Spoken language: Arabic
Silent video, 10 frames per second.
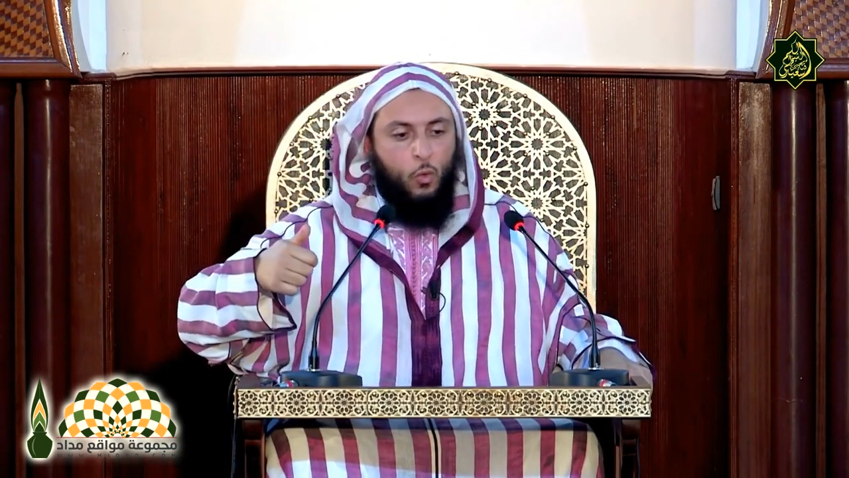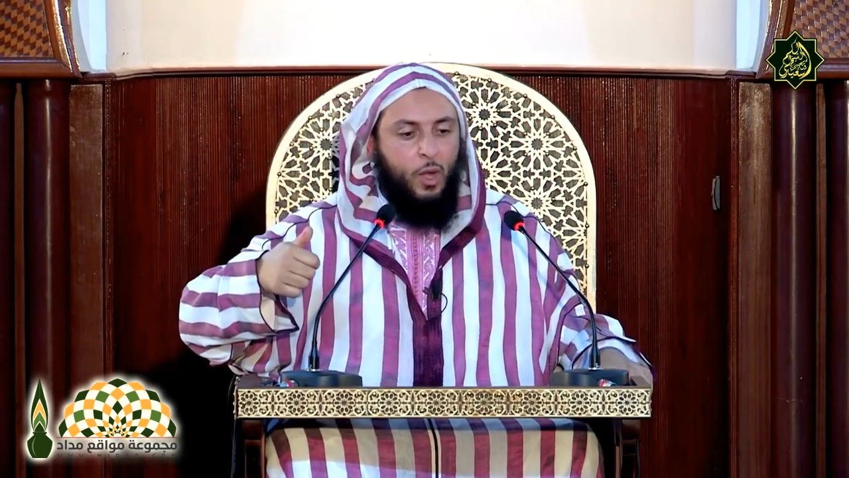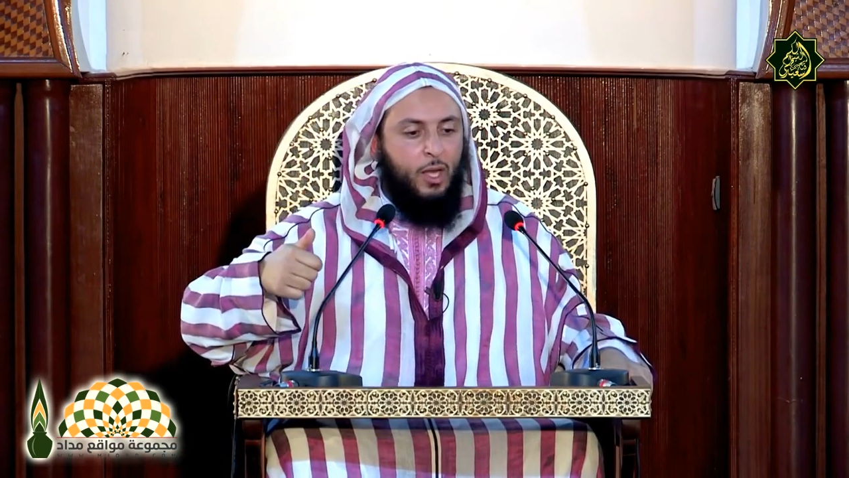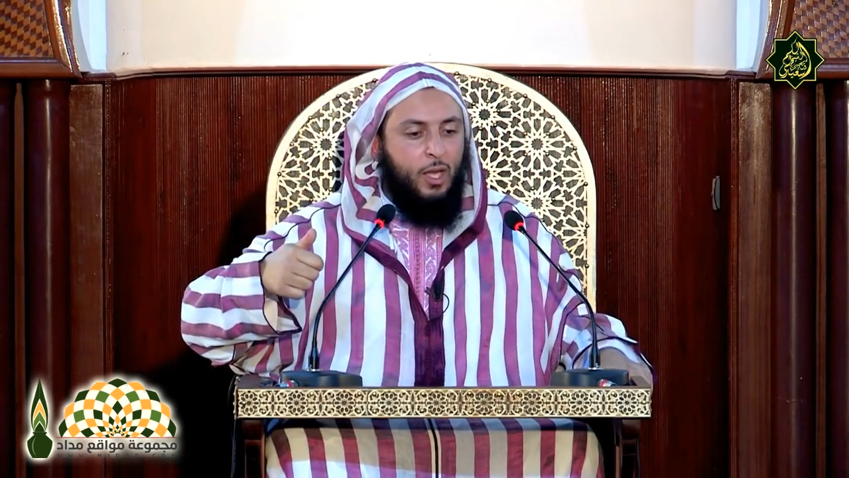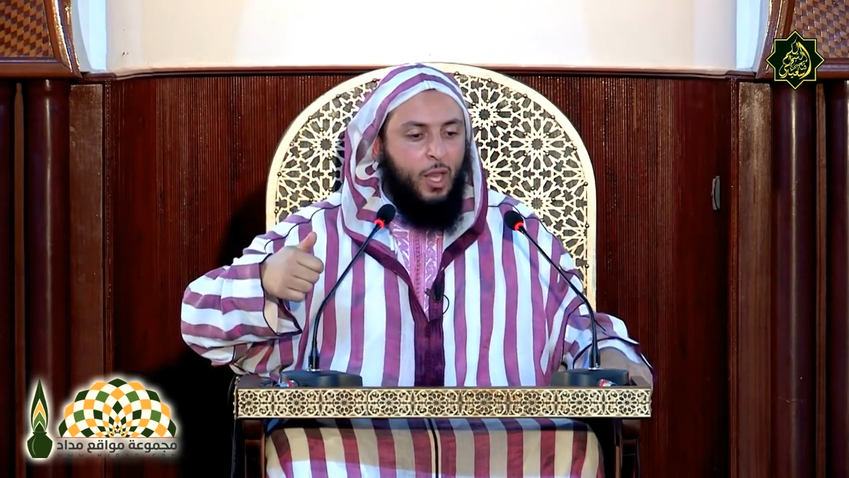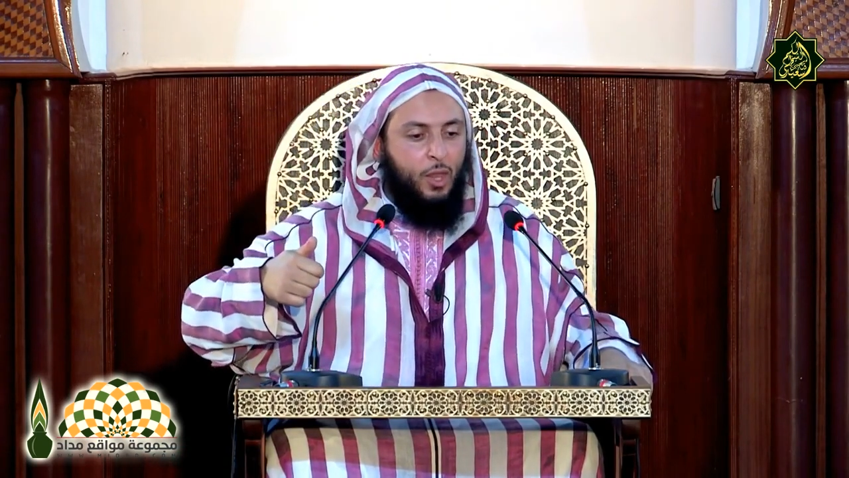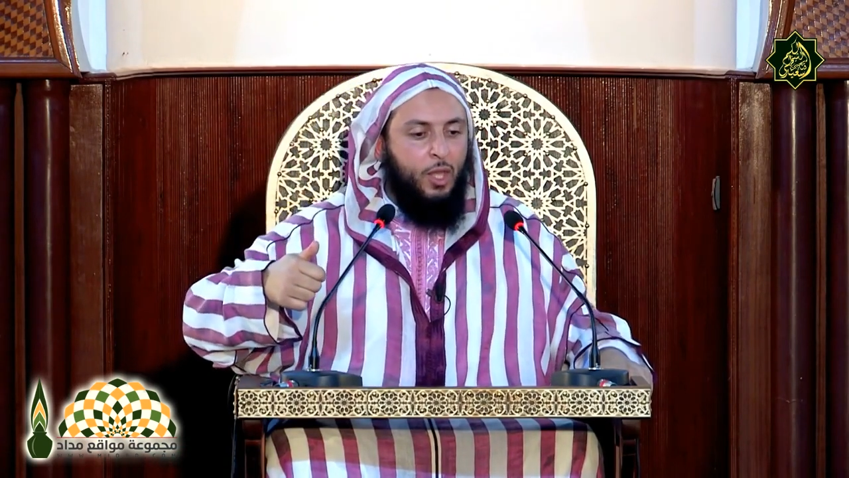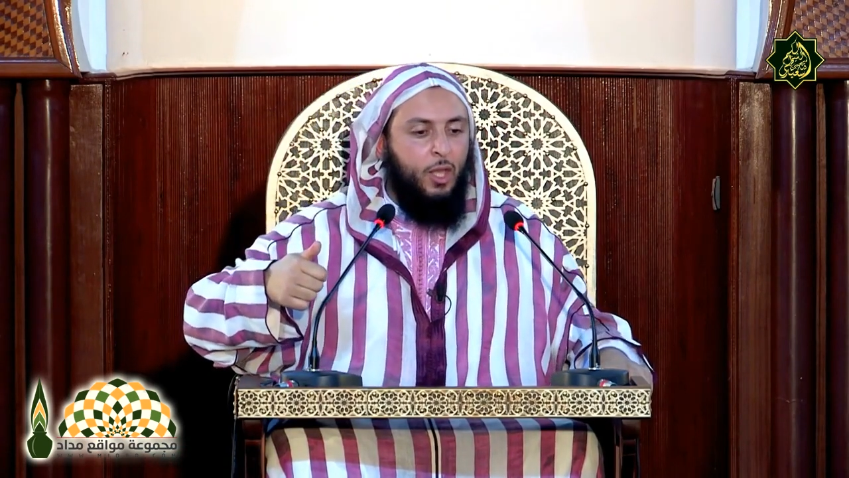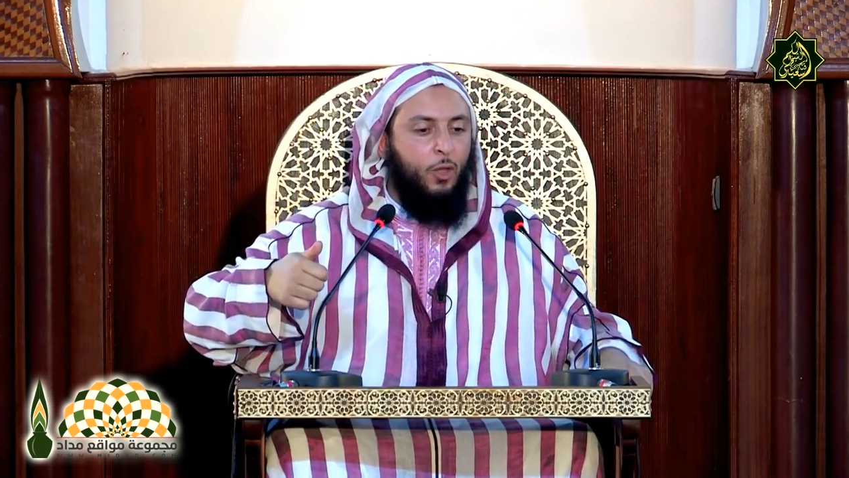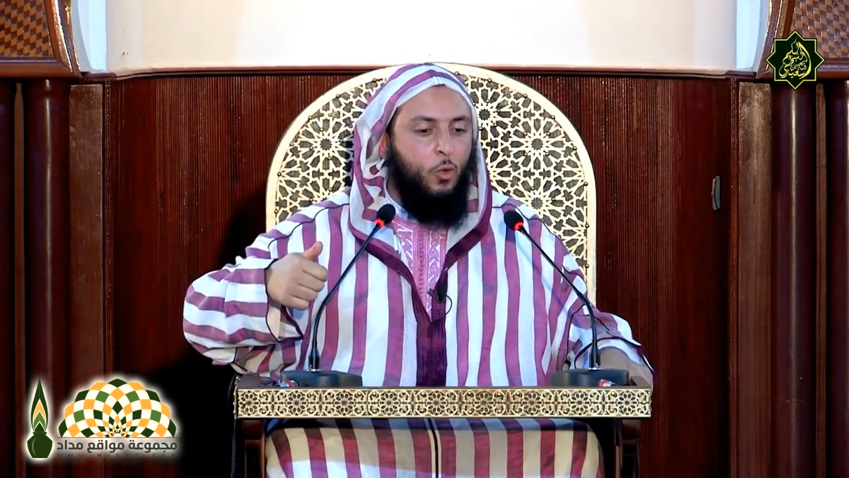
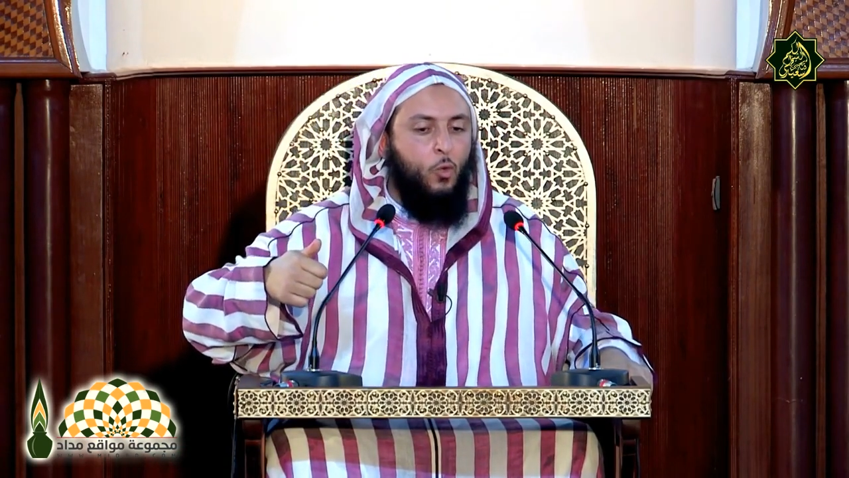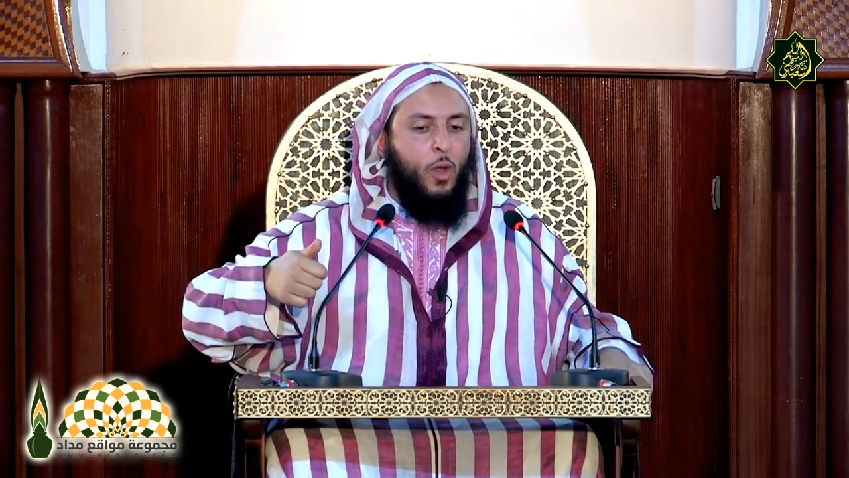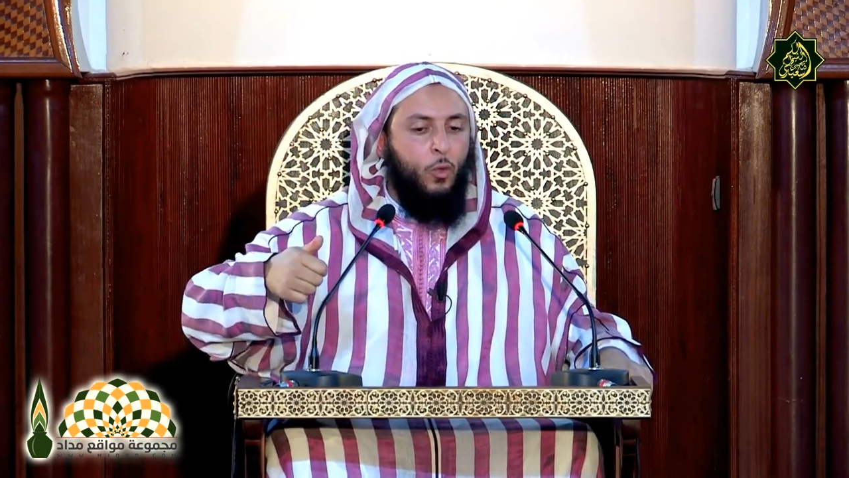والذي هو